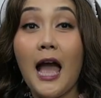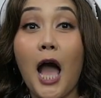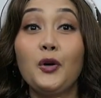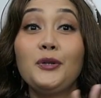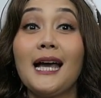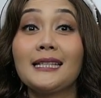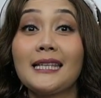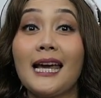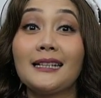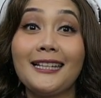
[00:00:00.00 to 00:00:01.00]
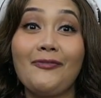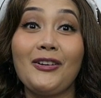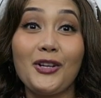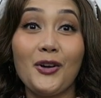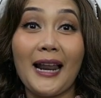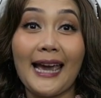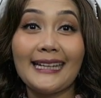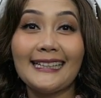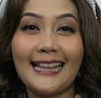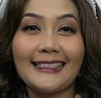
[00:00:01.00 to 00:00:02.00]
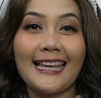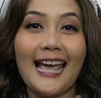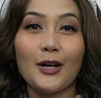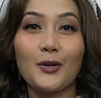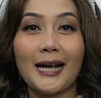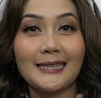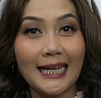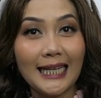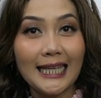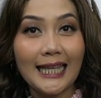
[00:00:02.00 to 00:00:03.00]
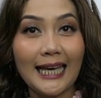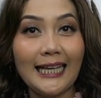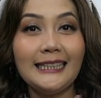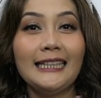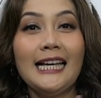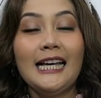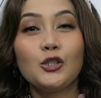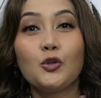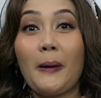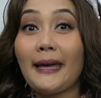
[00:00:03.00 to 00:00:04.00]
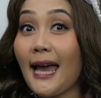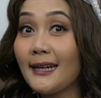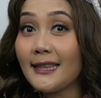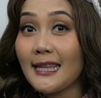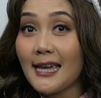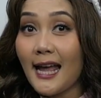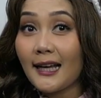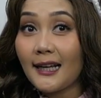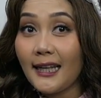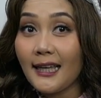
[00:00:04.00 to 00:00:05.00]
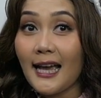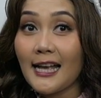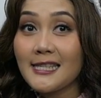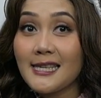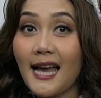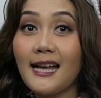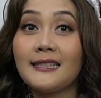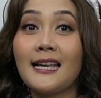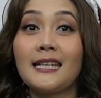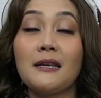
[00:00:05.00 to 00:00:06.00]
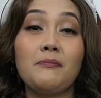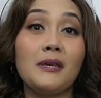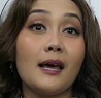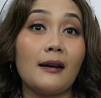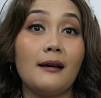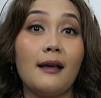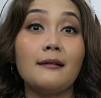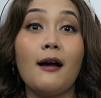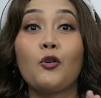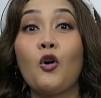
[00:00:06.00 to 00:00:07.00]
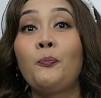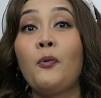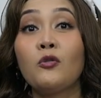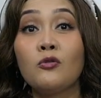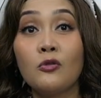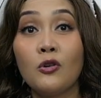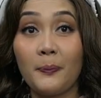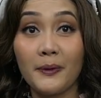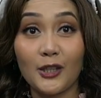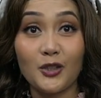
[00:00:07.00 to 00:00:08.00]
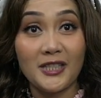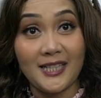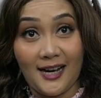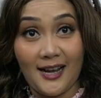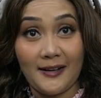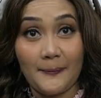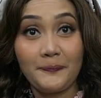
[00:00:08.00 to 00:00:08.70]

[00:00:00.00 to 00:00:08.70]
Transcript: Aku udah share di video lain, nanti aku kasih linknya supaya Anda tinggal klik aja jadi biar Anda nggak gopoh gugup gitu di jalan.